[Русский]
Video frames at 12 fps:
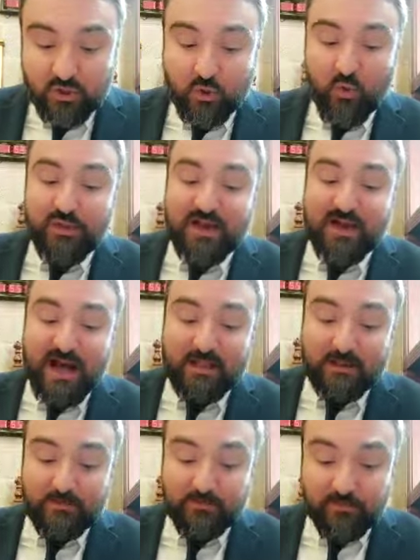он ахат
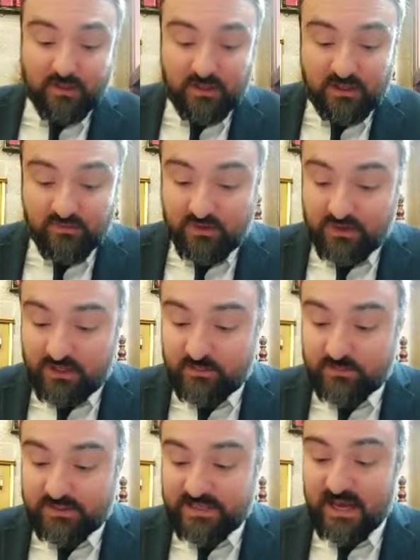левеним
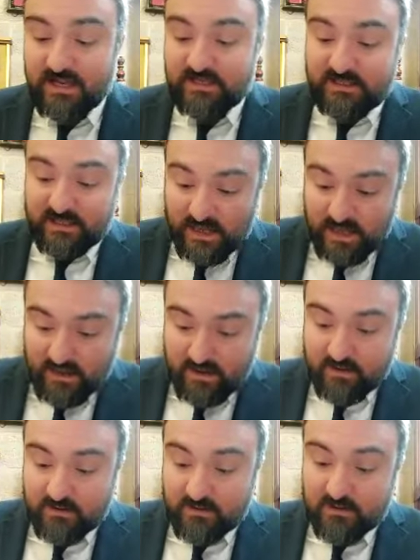зеальзе
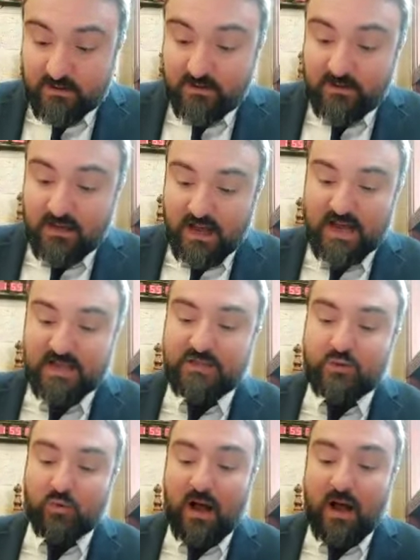
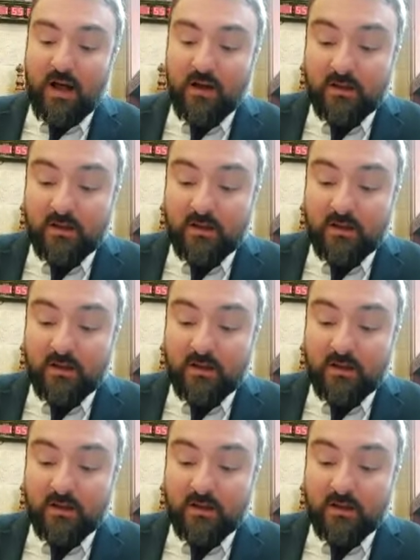Асура.